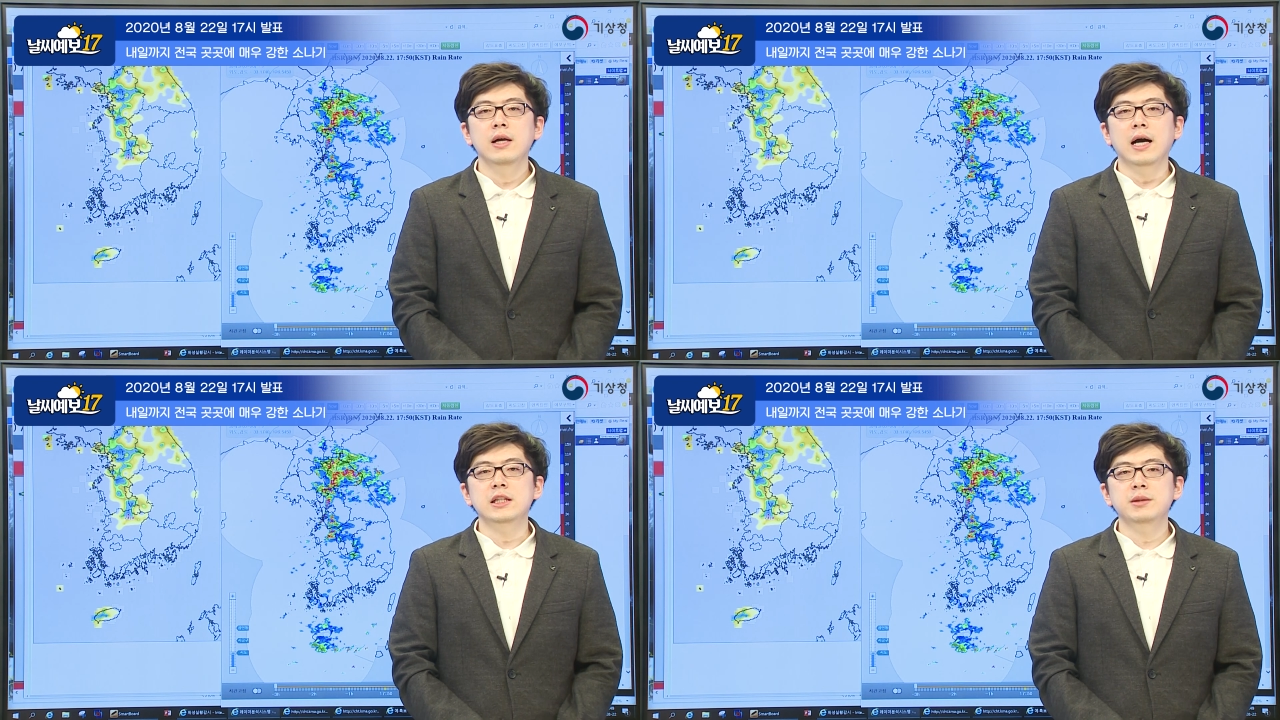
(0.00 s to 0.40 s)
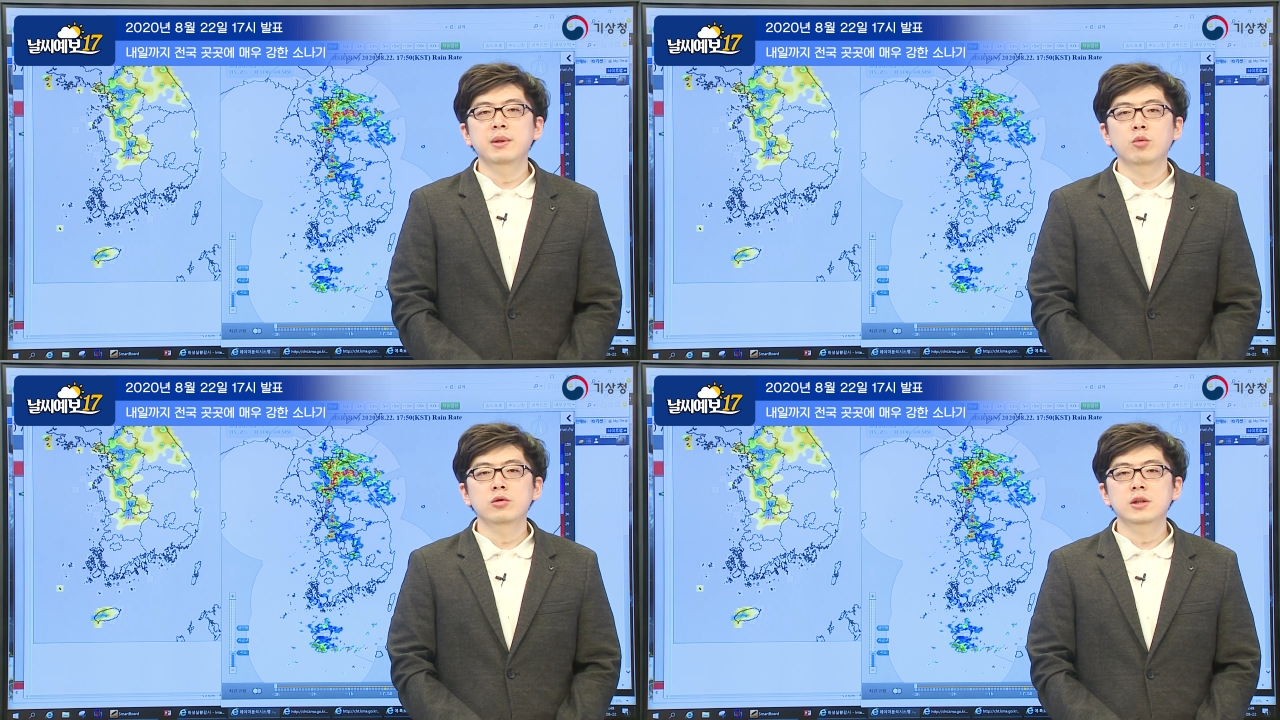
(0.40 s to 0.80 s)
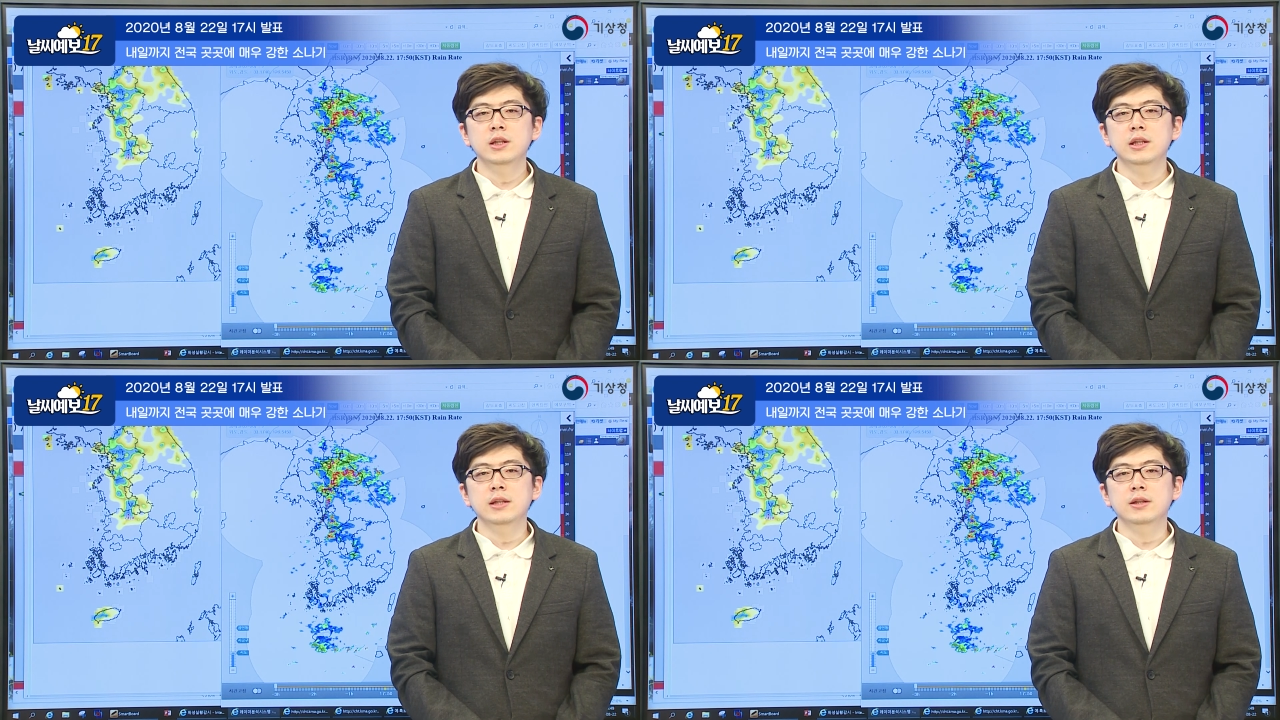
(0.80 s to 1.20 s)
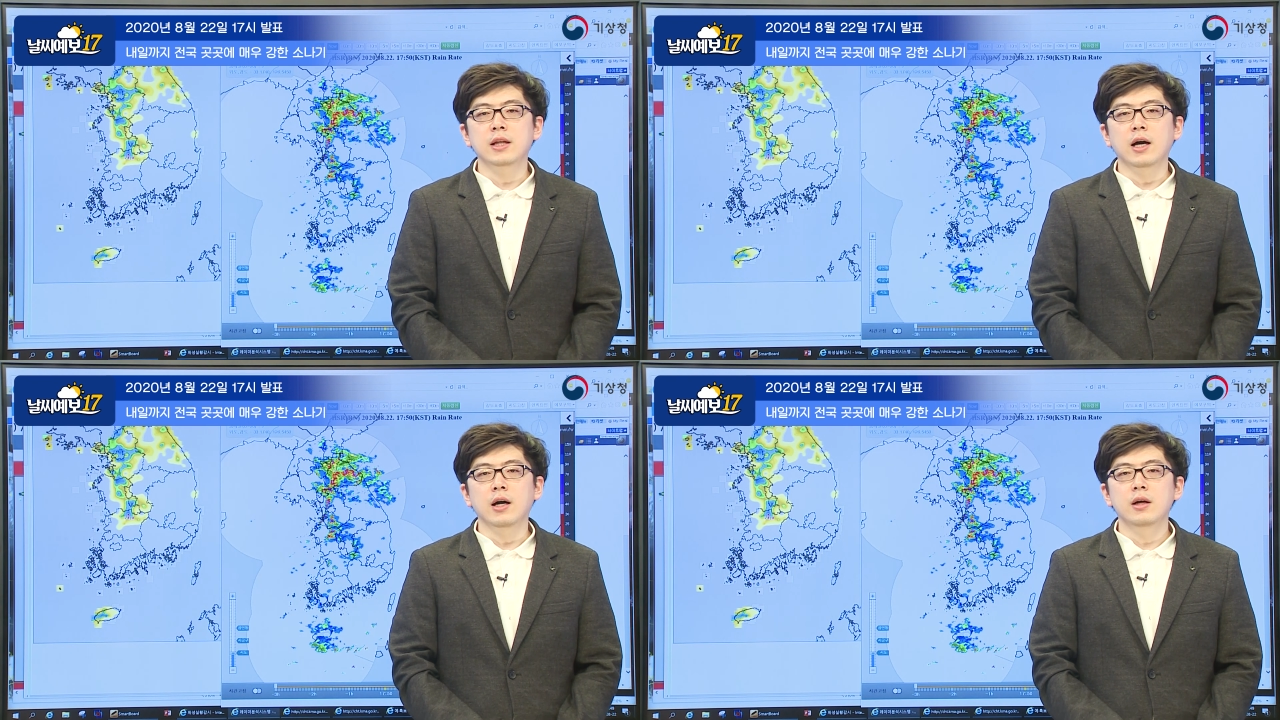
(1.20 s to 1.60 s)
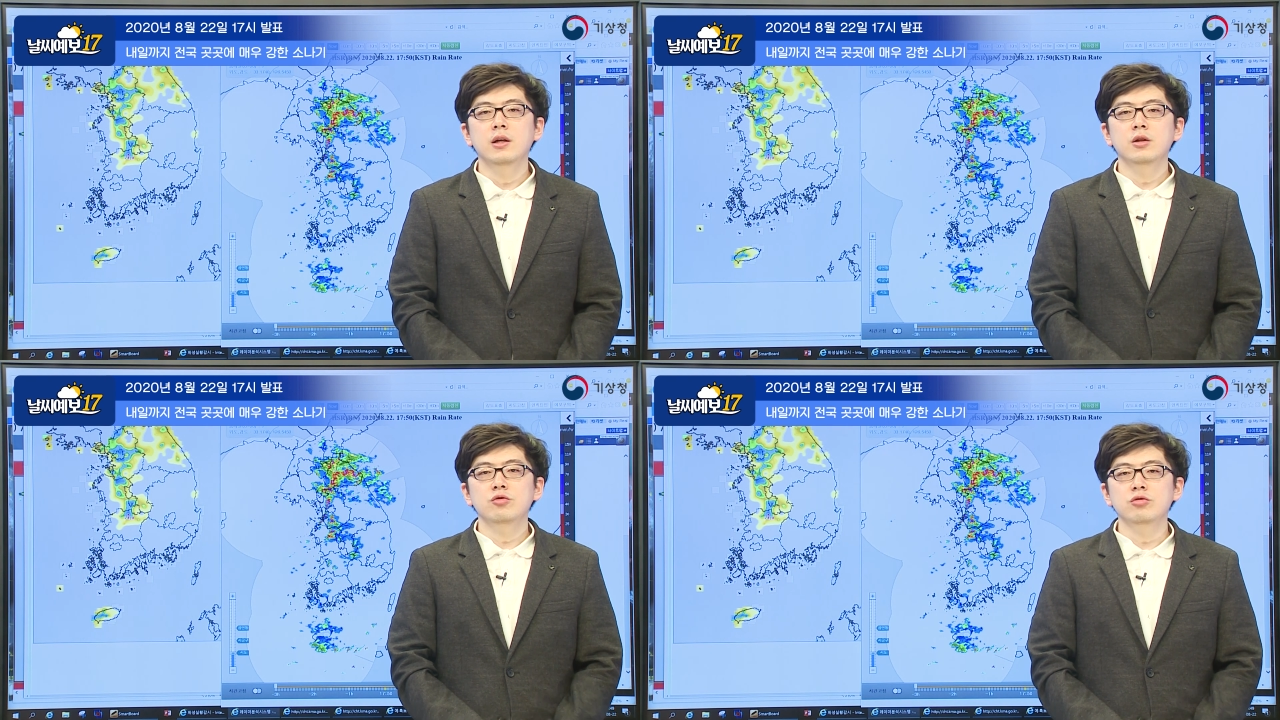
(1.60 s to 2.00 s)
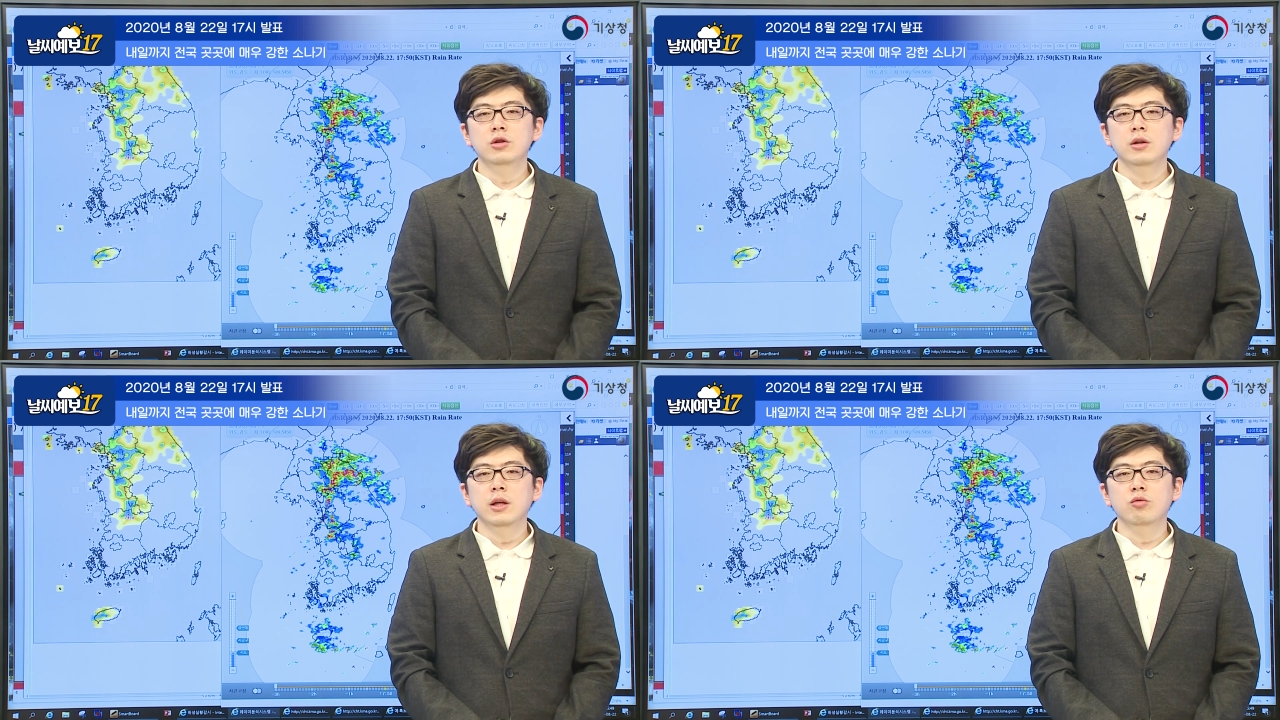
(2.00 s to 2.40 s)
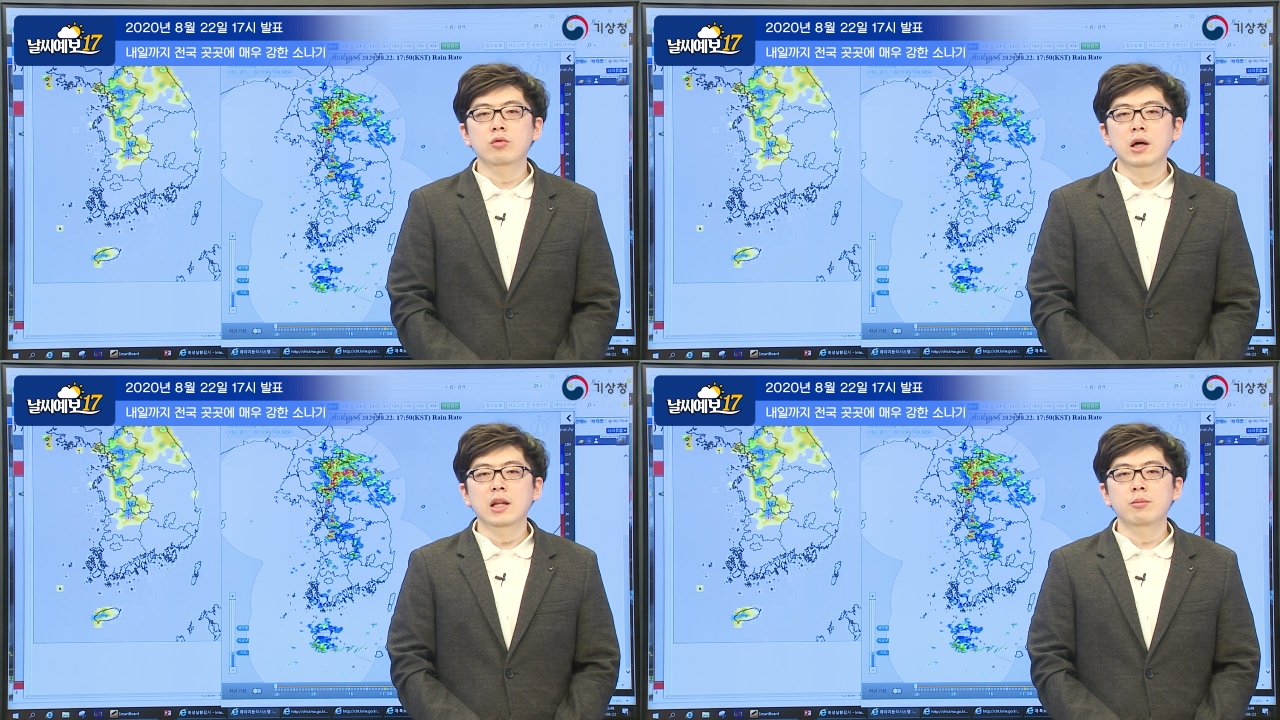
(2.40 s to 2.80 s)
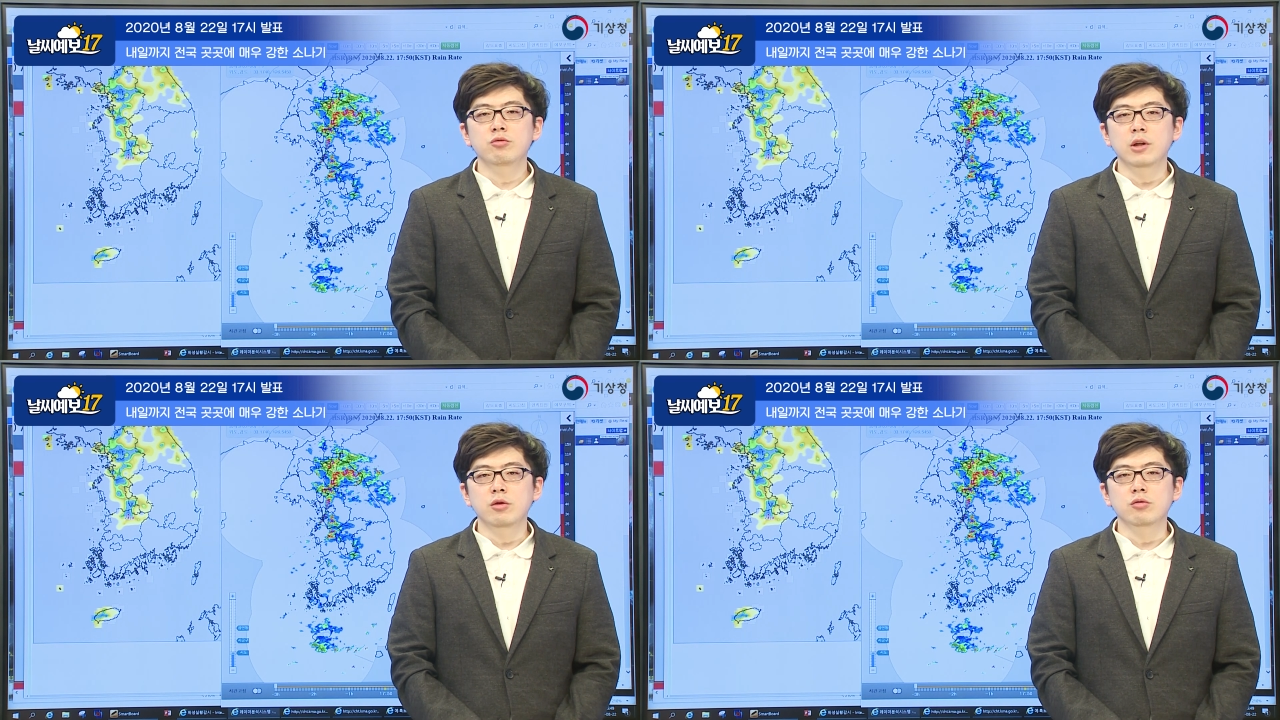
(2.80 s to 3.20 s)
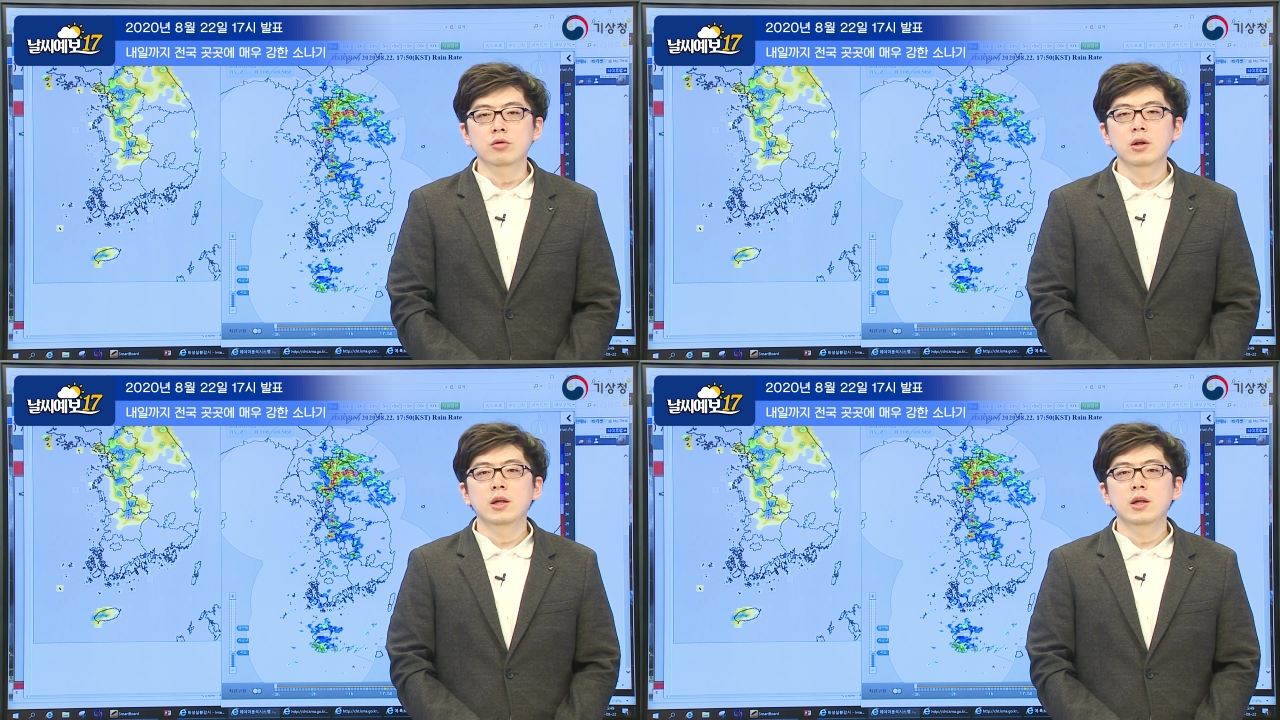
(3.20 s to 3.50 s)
아침에 모두 그치겠으나 충청 내륙과 남부 내륙,